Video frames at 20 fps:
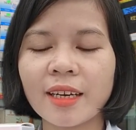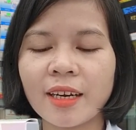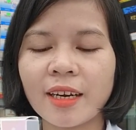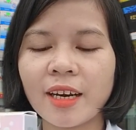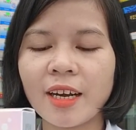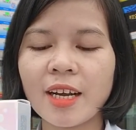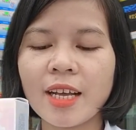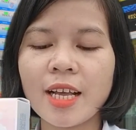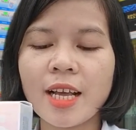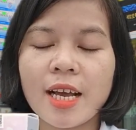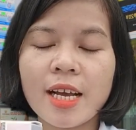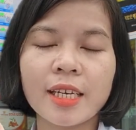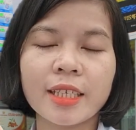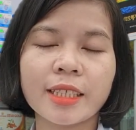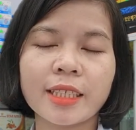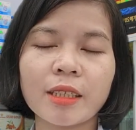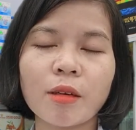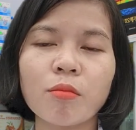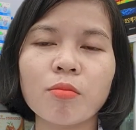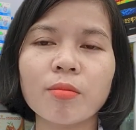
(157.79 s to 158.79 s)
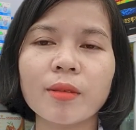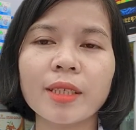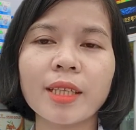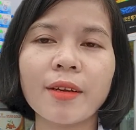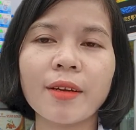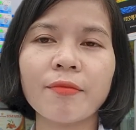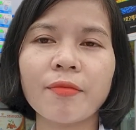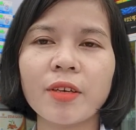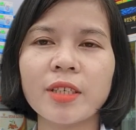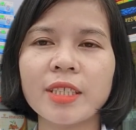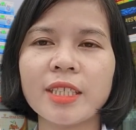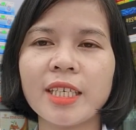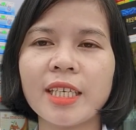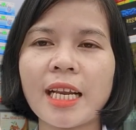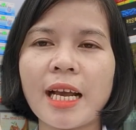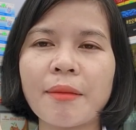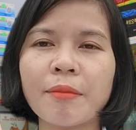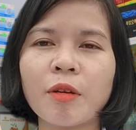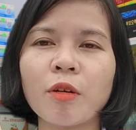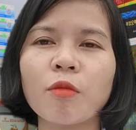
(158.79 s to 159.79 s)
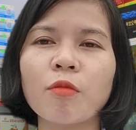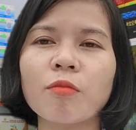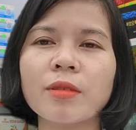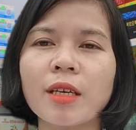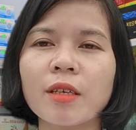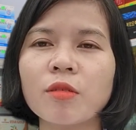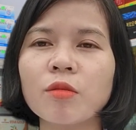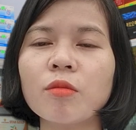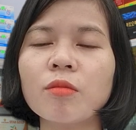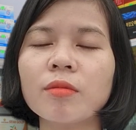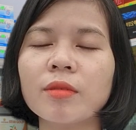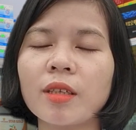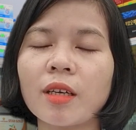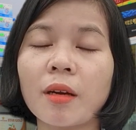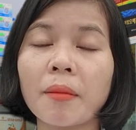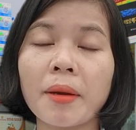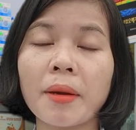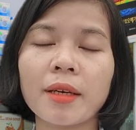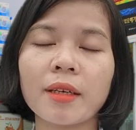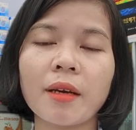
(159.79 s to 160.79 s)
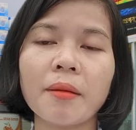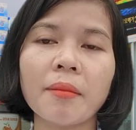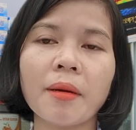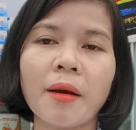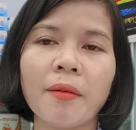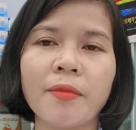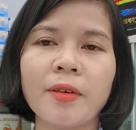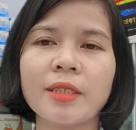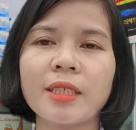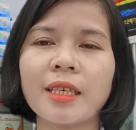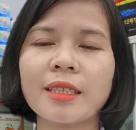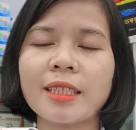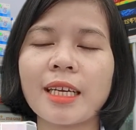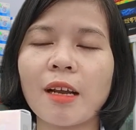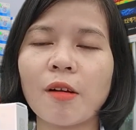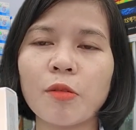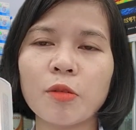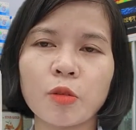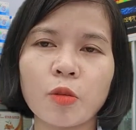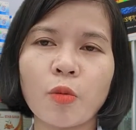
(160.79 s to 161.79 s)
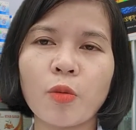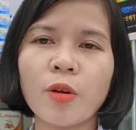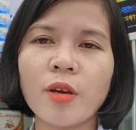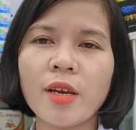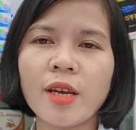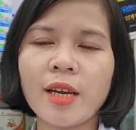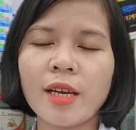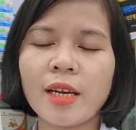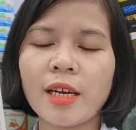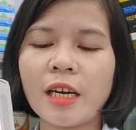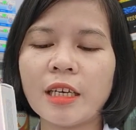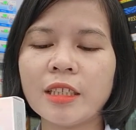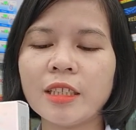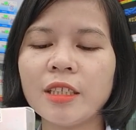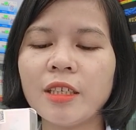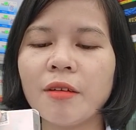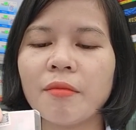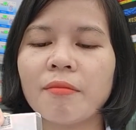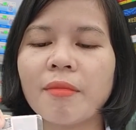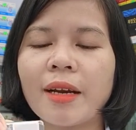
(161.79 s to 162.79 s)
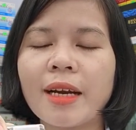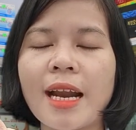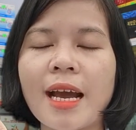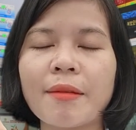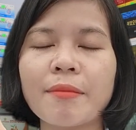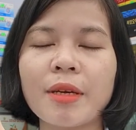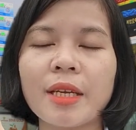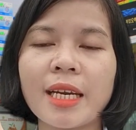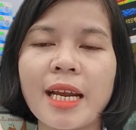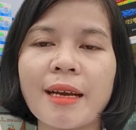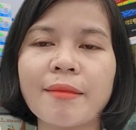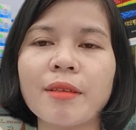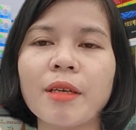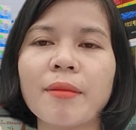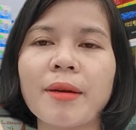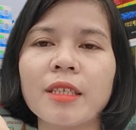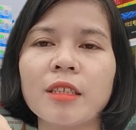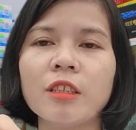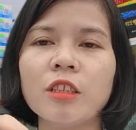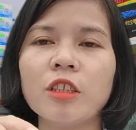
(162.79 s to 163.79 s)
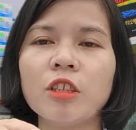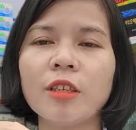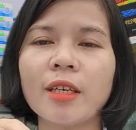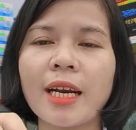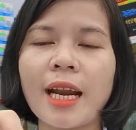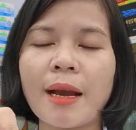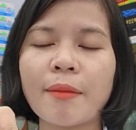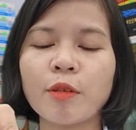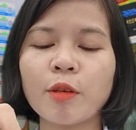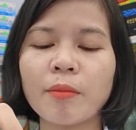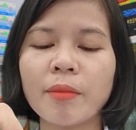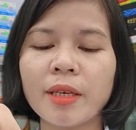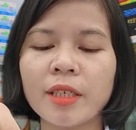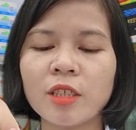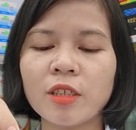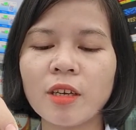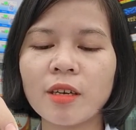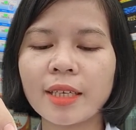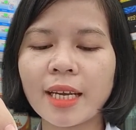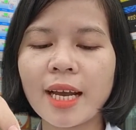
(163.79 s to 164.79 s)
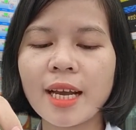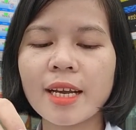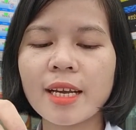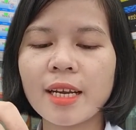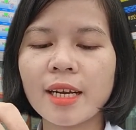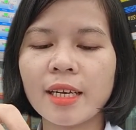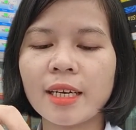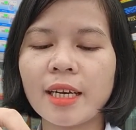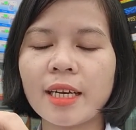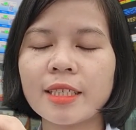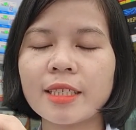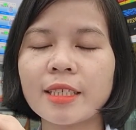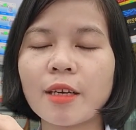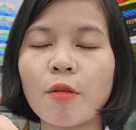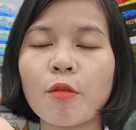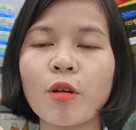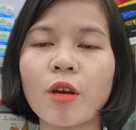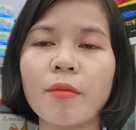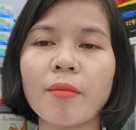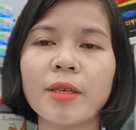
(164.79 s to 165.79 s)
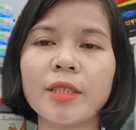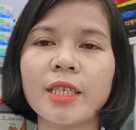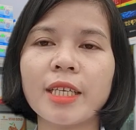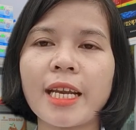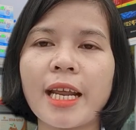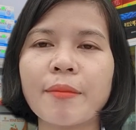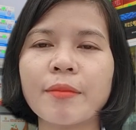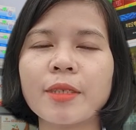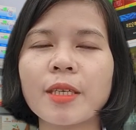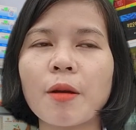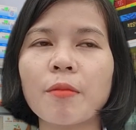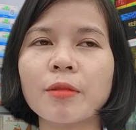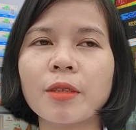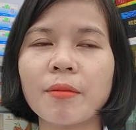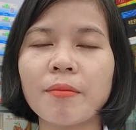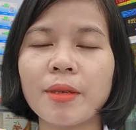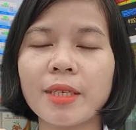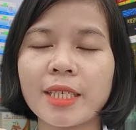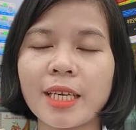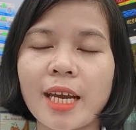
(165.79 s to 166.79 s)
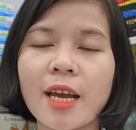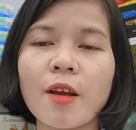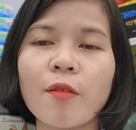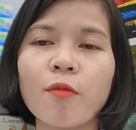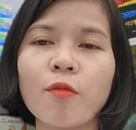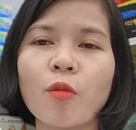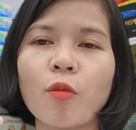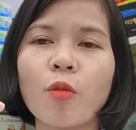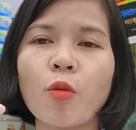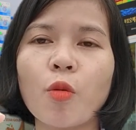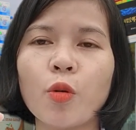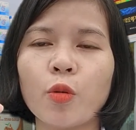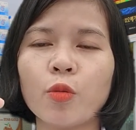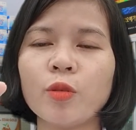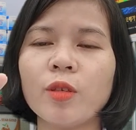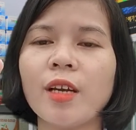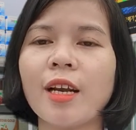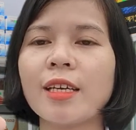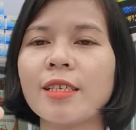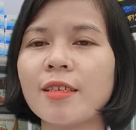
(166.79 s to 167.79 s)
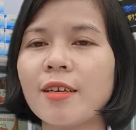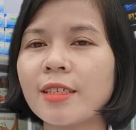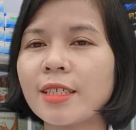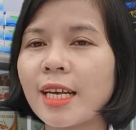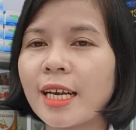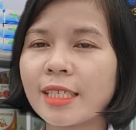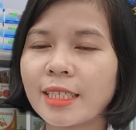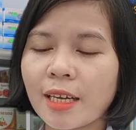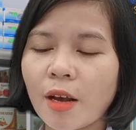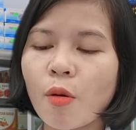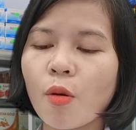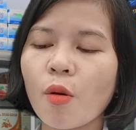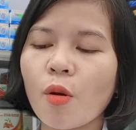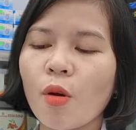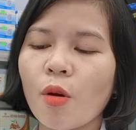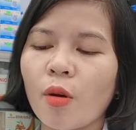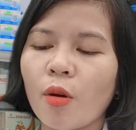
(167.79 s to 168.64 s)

trong cái thành phần trị nám nó cũng sẽ giúp cho các bạn cấp ẩm và trắng da luôn rồi đó nhưng mà đang bị nám thì các bạn cứ chữa nám cho mình trước nhá đấy sau khi mà trị nám xong thì mình sẽ phục hồi cũng như là dưỡng da sau đó